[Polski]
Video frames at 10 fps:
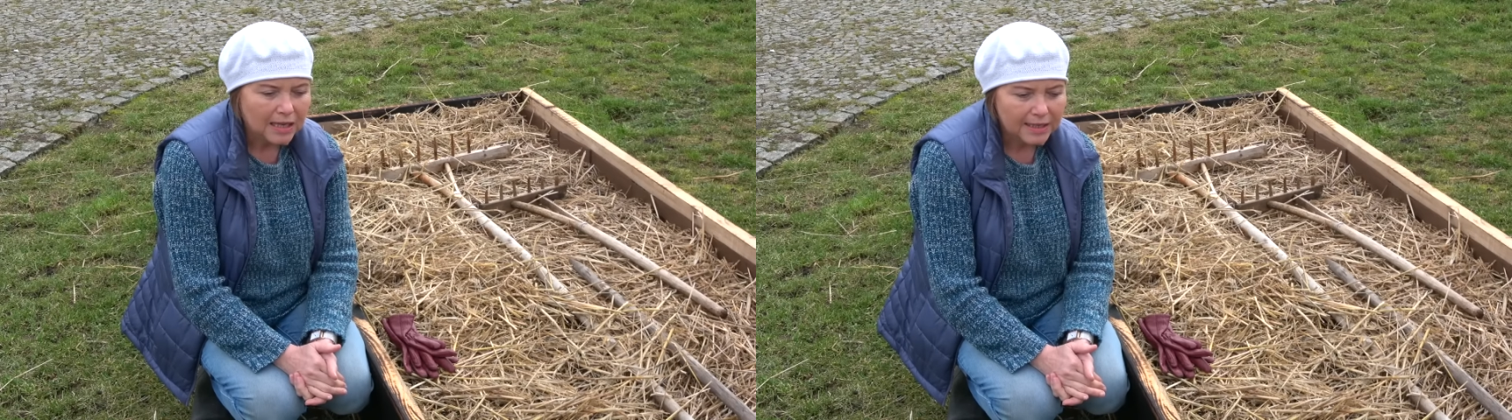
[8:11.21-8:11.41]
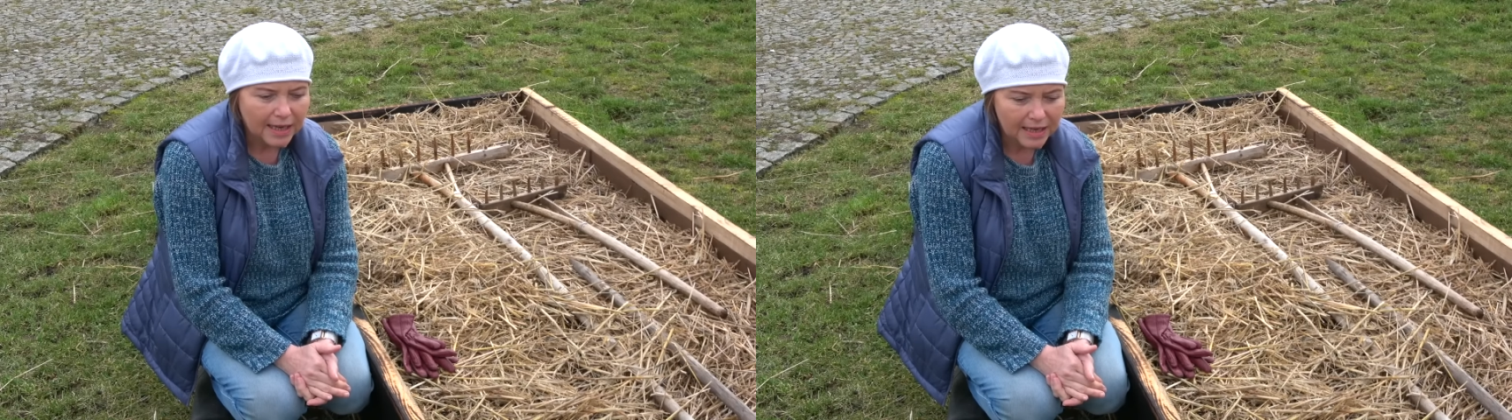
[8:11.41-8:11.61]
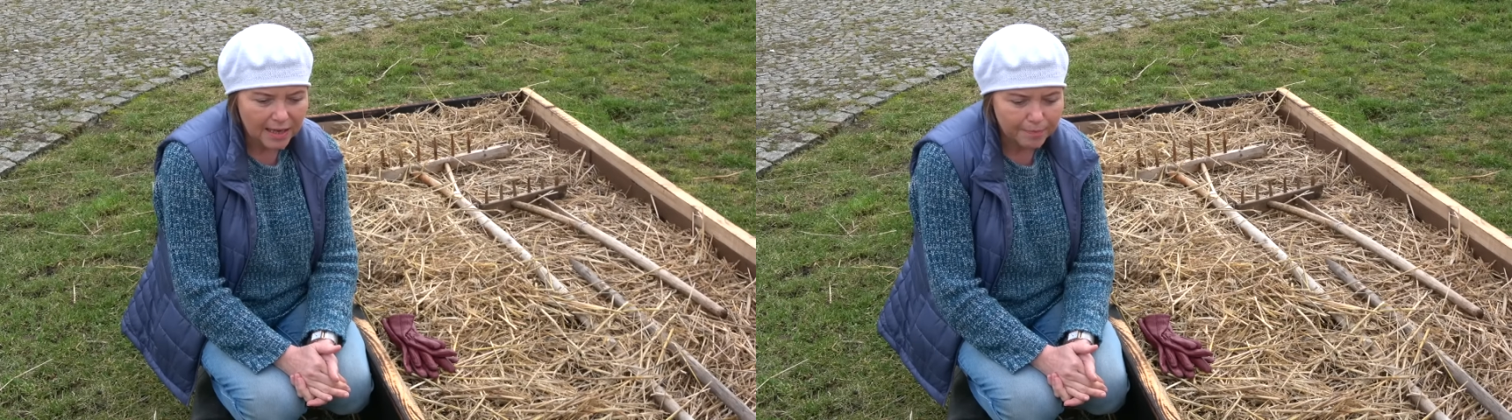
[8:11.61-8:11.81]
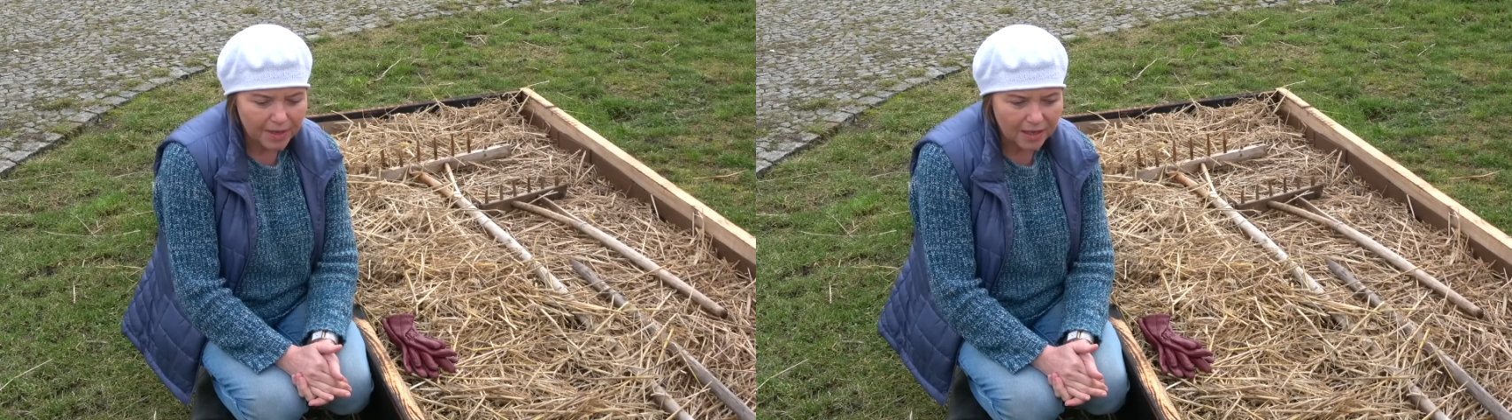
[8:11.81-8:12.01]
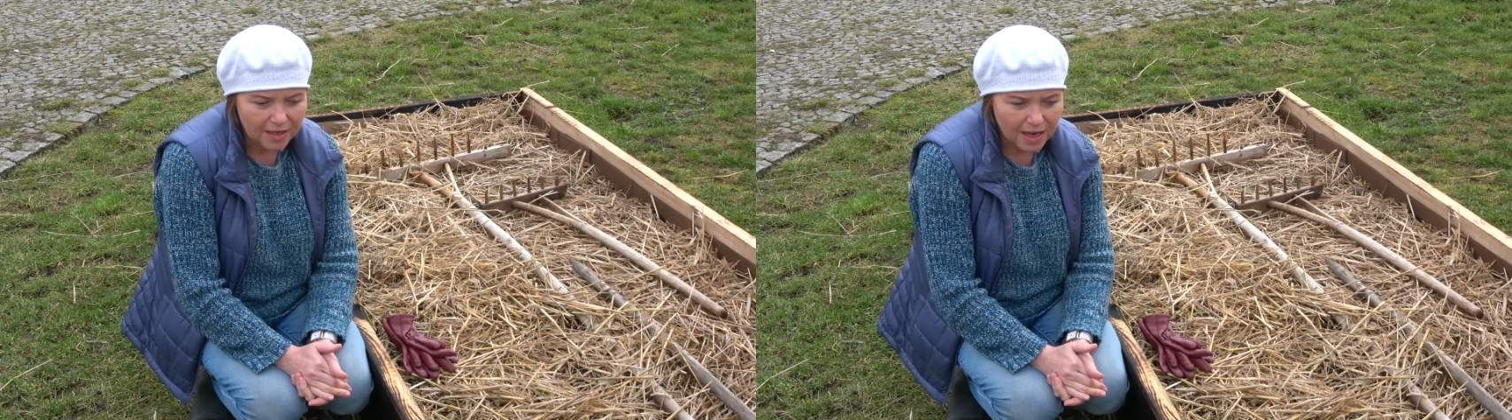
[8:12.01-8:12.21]

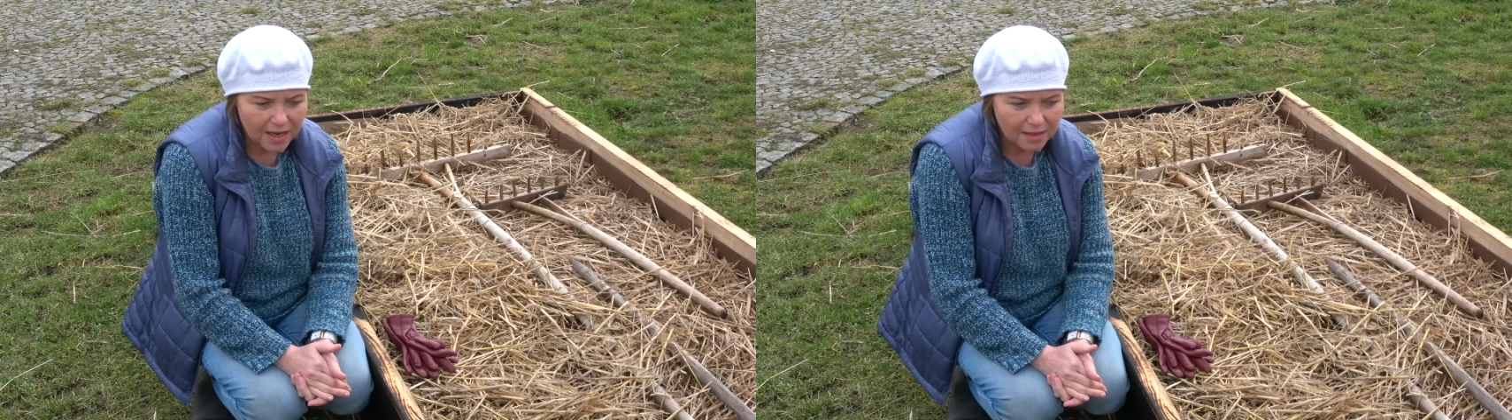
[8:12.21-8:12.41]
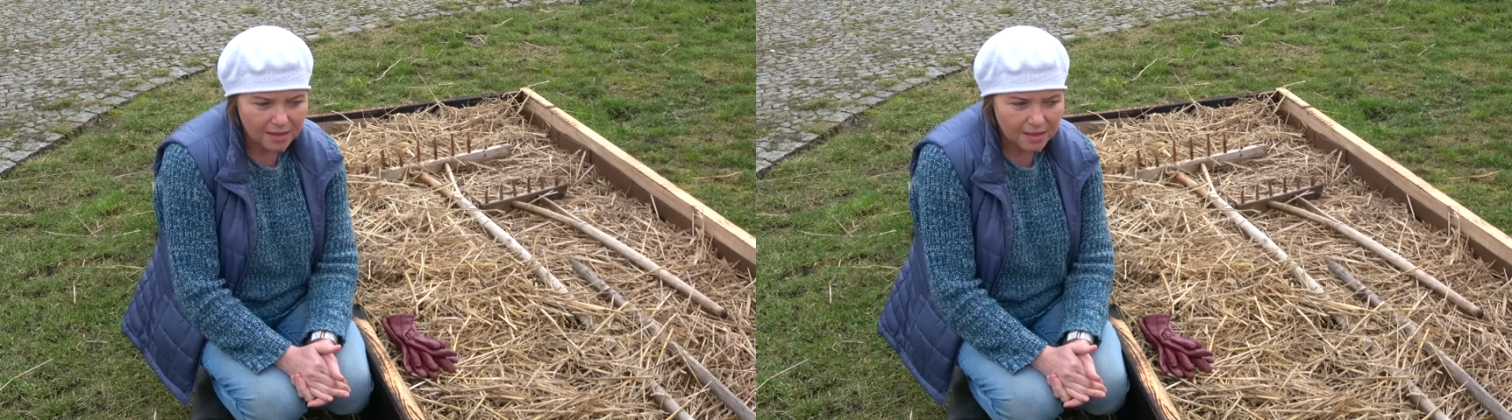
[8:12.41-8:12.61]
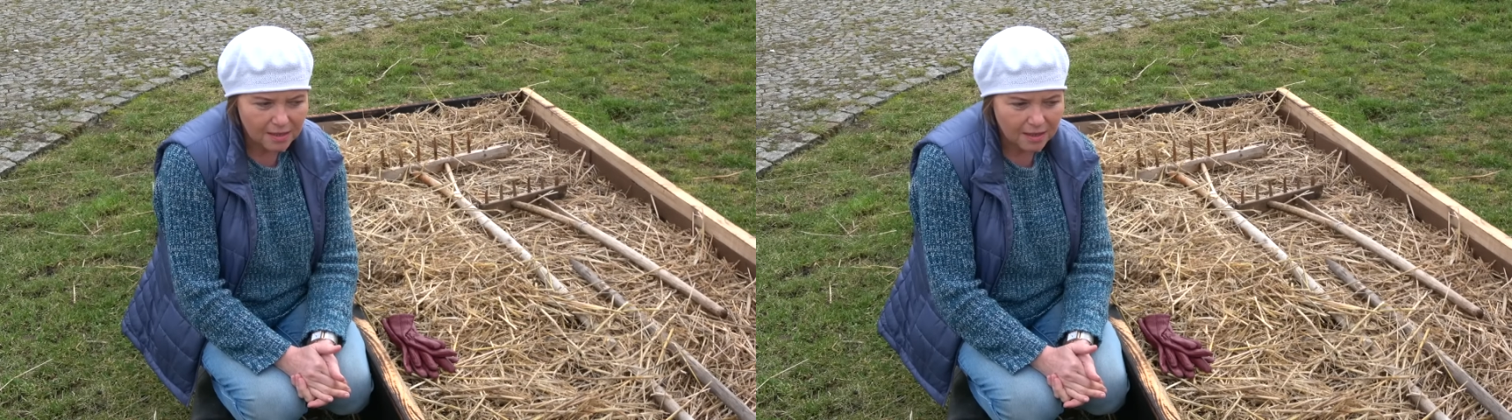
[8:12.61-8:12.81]
Najlepiej jest